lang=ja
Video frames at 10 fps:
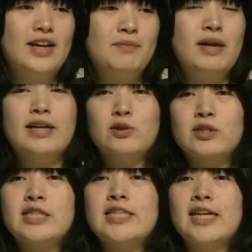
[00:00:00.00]
まあ
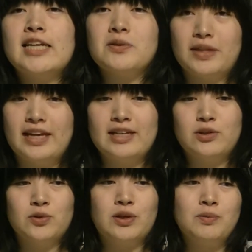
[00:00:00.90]
年下なので
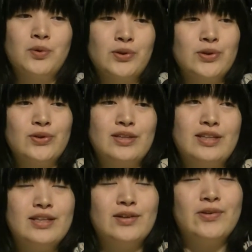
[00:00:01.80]
ちょっと妹
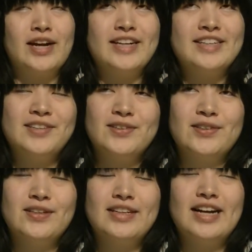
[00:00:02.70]
の感
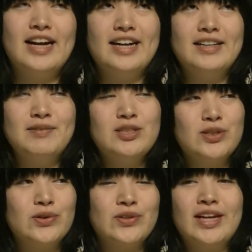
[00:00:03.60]
覚か
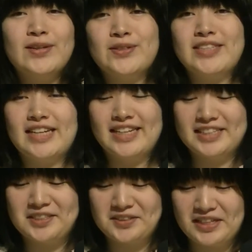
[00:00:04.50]
ちょっと同い年な
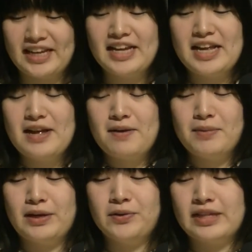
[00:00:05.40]
感覚で、
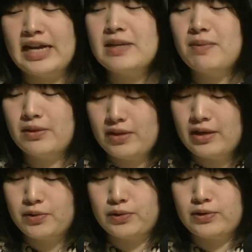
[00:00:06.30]
いろんなアニメの
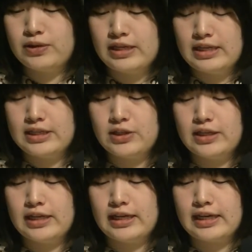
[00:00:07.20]
ねことにつ
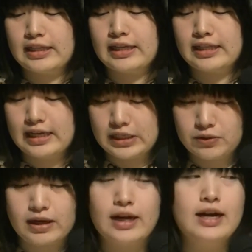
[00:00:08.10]
いて語ったり
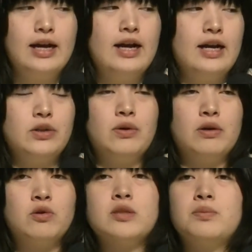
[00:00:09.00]
とか、あと
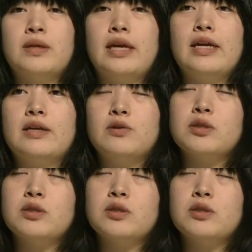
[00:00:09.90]
はコスプレ